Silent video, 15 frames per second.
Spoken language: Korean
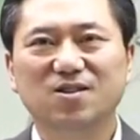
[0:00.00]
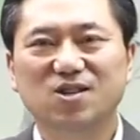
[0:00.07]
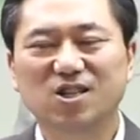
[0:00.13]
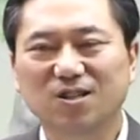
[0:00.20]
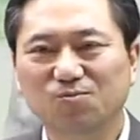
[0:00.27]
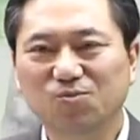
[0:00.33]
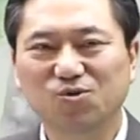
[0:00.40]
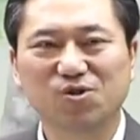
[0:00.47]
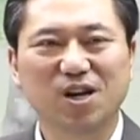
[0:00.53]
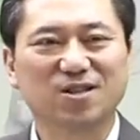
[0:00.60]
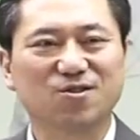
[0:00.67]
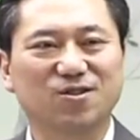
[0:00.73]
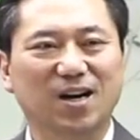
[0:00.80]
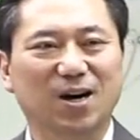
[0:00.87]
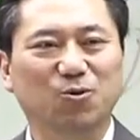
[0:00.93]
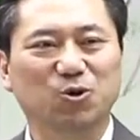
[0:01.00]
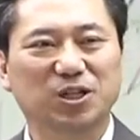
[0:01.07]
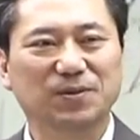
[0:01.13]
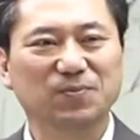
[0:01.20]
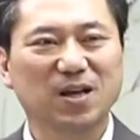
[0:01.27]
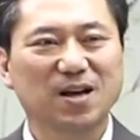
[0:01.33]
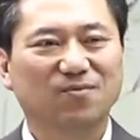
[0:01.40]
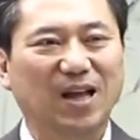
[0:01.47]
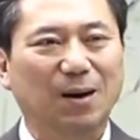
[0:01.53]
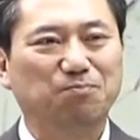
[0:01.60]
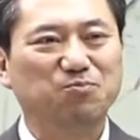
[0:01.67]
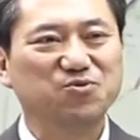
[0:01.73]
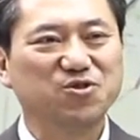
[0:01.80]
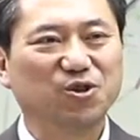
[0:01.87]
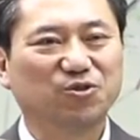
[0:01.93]
식물에서 나오는
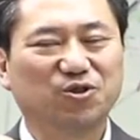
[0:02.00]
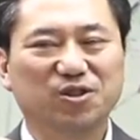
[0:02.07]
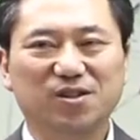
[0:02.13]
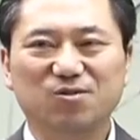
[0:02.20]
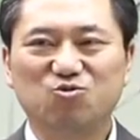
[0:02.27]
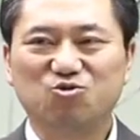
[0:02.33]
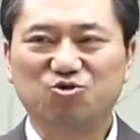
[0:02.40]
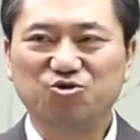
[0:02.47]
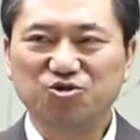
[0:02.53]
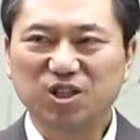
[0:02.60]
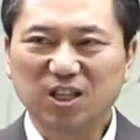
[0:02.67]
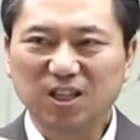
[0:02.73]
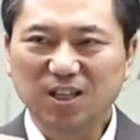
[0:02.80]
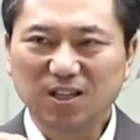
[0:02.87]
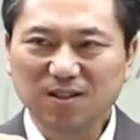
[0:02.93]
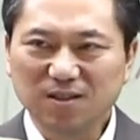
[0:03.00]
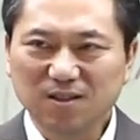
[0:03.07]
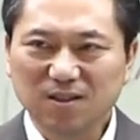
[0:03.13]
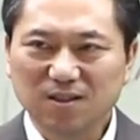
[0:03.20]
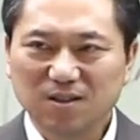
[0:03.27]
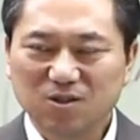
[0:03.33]
나쁜 것들을 죽이는